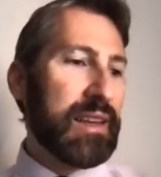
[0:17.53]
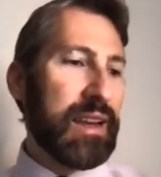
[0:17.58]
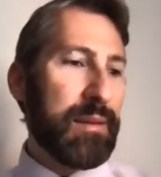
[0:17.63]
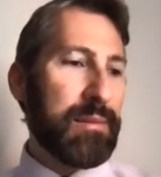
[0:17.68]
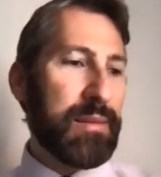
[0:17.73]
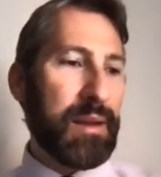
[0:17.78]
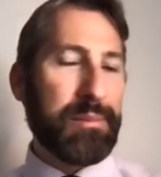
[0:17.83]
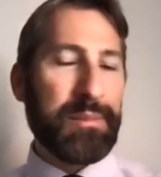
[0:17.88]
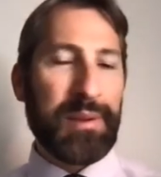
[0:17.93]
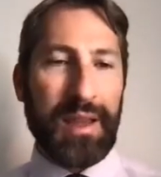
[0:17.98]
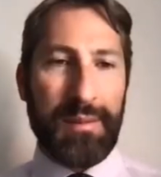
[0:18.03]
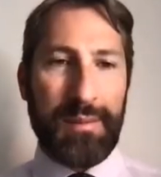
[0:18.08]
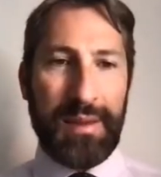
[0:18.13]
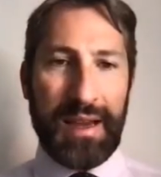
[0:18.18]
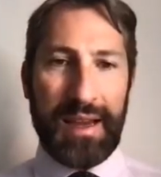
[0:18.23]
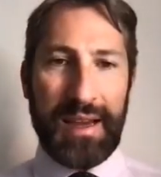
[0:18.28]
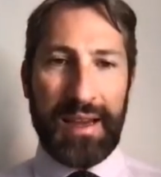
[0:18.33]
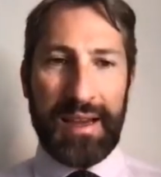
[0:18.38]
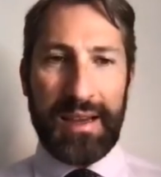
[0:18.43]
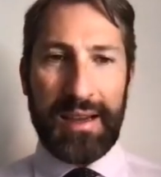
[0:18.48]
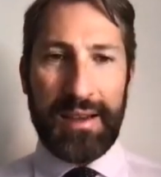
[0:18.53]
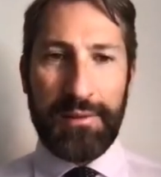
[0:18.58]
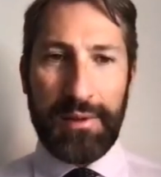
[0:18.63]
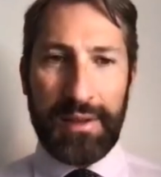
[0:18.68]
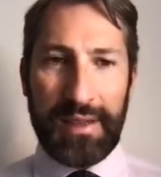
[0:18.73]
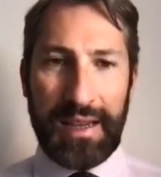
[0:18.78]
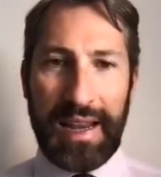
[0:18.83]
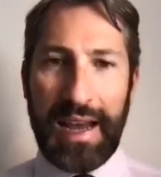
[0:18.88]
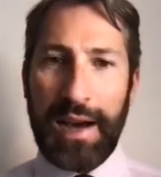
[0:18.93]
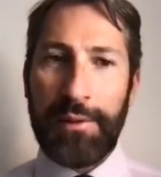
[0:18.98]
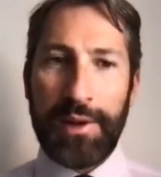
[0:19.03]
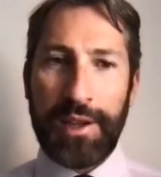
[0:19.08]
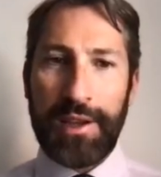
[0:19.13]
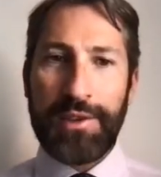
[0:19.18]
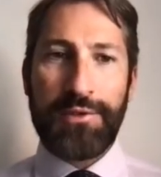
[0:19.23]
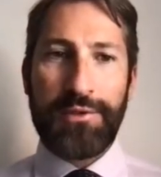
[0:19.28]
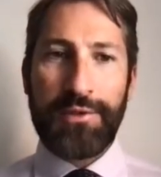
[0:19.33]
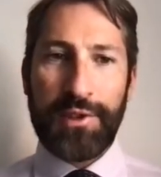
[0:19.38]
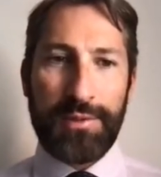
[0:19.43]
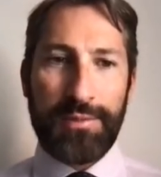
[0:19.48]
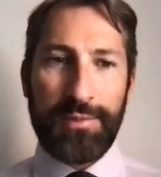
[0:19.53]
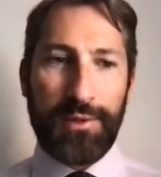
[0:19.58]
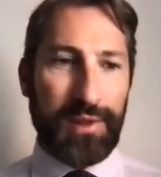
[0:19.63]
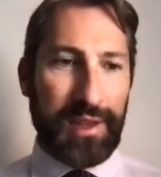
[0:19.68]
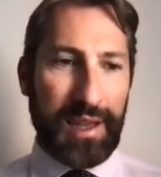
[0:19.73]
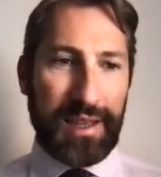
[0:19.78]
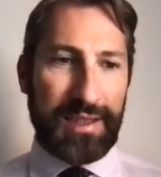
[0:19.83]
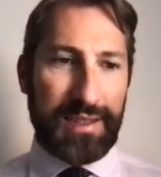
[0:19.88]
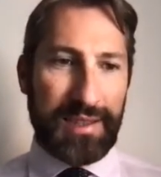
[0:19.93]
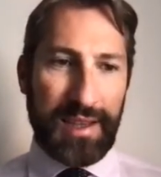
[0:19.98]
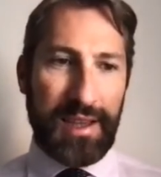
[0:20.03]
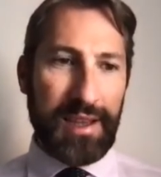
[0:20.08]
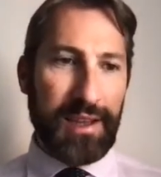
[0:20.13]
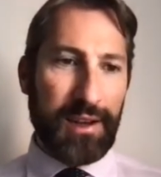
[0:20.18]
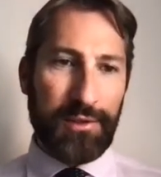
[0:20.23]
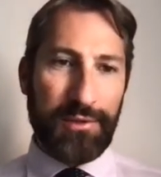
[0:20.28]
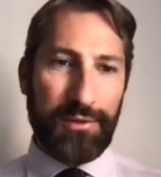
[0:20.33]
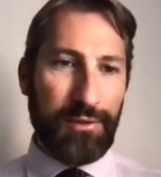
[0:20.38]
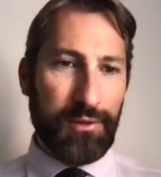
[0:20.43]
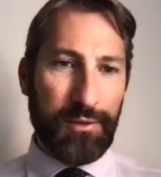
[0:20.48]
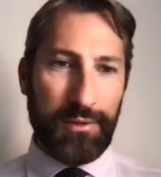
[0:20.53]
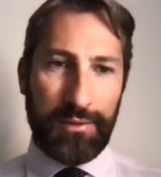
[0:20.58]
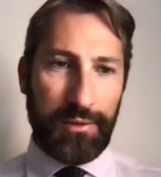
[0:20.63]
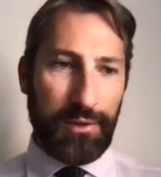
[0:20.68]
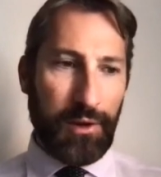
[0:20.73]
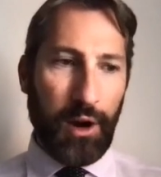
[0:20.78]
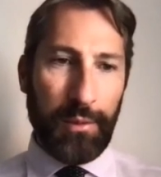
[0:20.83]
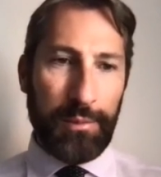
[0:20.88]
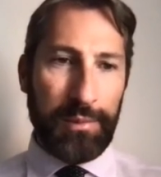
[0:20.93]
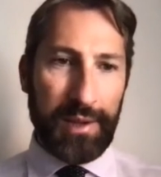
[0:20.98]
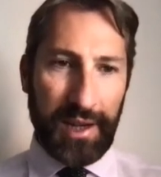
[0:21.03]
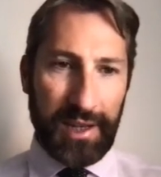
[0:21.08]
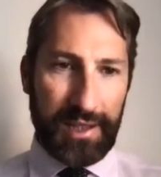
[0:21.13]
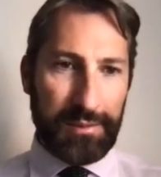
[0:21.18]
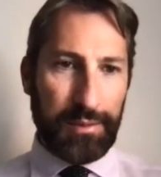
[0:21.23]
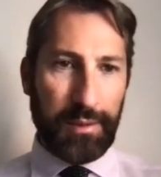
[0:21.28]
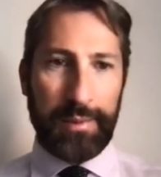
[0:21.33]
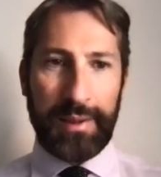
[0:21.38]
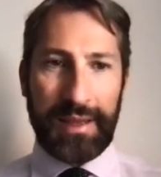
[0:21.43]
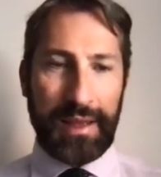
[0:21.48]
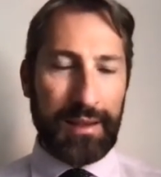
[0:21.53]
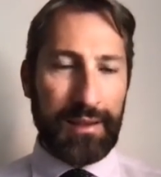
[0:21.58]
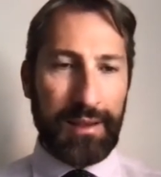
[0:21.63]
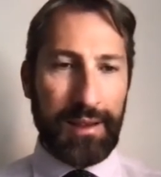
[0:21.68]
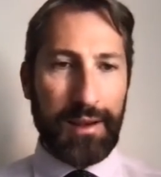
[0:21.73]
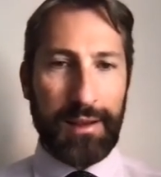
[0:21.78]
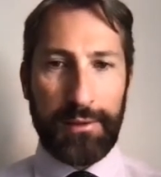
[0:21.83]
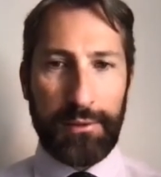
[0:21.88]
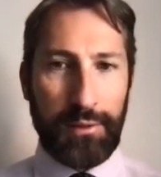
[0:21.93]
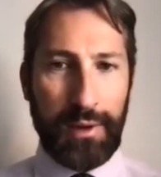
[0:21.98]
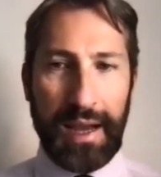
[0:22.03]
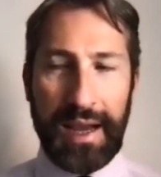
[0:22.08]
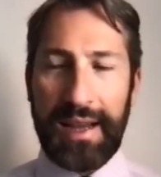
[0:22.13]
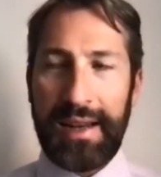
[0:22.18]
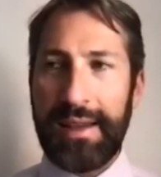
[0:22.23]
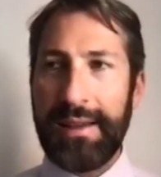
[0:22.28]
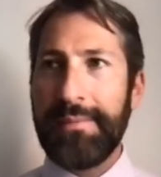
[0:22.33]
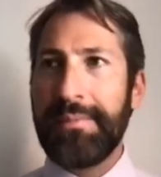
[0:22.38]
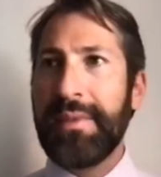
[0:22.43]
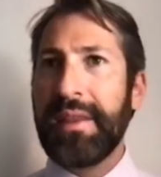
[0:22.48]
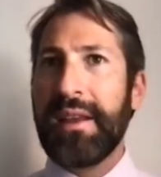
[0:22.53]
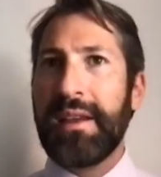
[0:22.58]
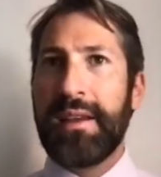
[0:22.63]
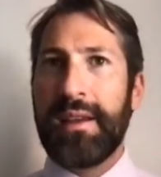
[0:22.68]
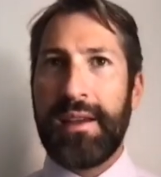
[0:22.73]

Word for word: la mia prima quindi, laurea in giurisprudenza era su copyright, proprietà intellettuale,